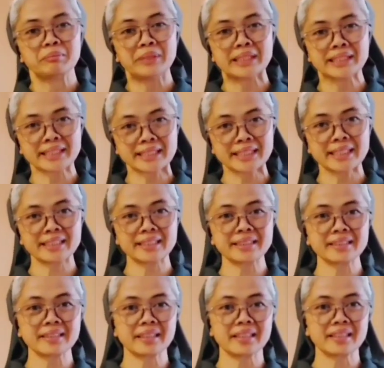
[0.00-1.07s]

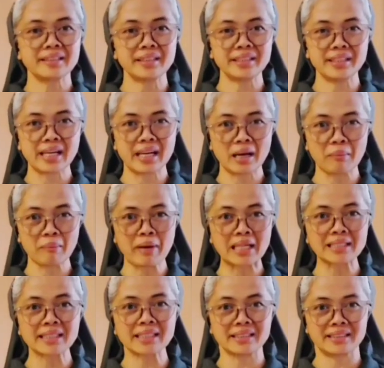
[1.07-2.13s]
Miskin di dalam
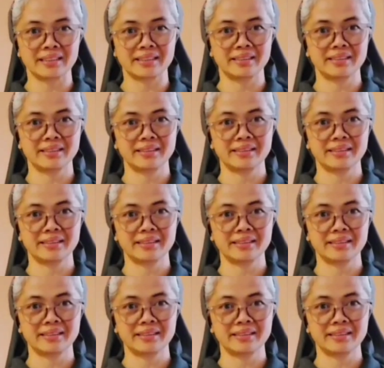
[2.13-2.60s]
batin.